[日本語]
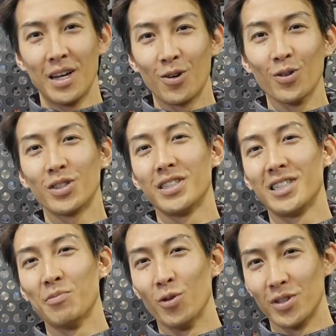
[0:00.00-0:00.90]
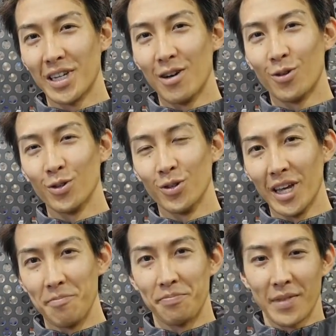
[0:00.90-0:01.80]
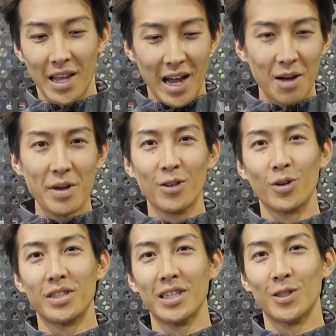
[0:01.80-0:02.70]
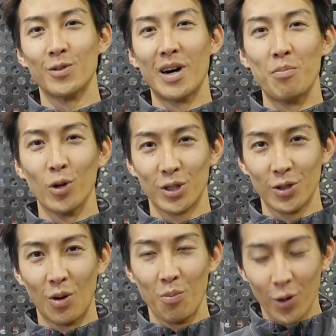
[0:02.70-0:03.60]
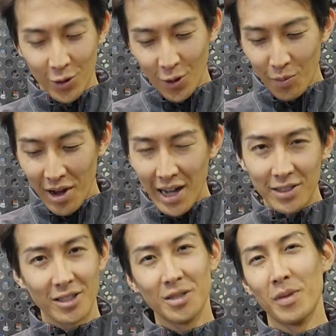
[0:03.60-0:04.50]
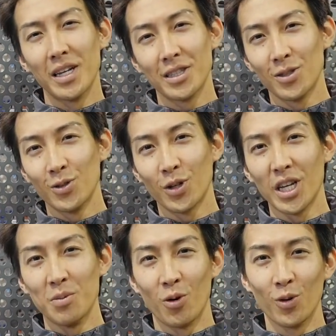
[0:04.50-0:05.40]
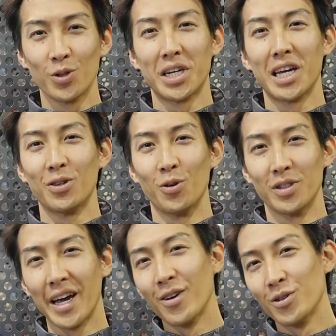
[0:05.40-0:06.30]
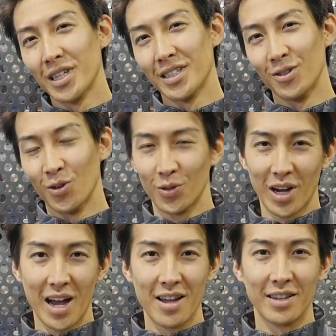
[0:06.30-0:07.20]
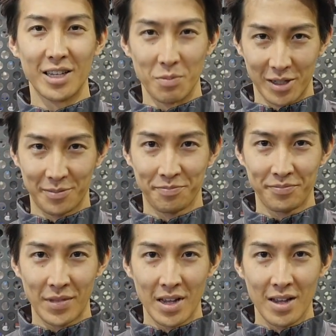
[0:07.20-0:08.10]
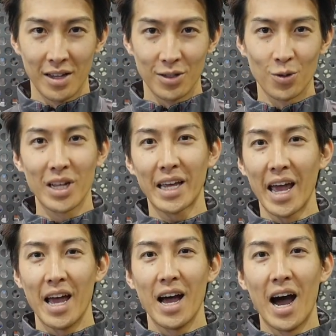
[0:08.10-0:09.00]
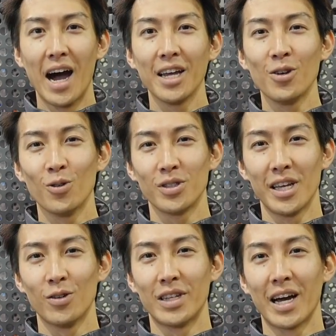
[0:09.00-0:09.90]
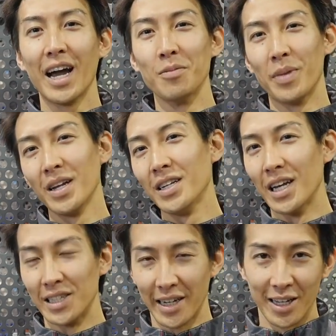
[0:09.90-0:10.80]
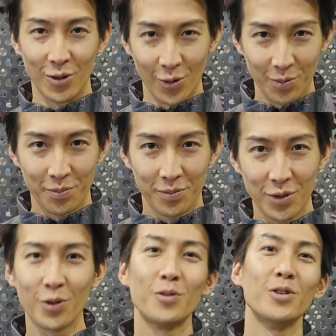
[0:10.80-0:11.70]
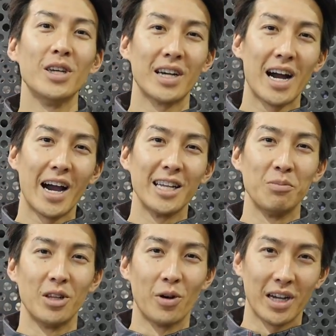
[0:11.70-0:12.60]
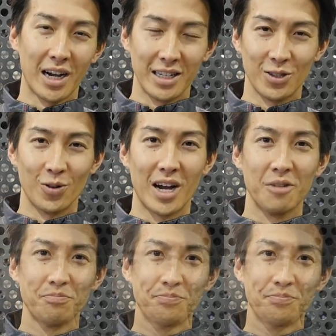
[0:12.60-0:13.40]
このシステムを使うことで雨の季節はもちろん最も暑い真夏の時にもこのジャケットを対応させることができますそれだけ汎用性の高い便利なジャケットというふうに考えてみてはいかがでしょうか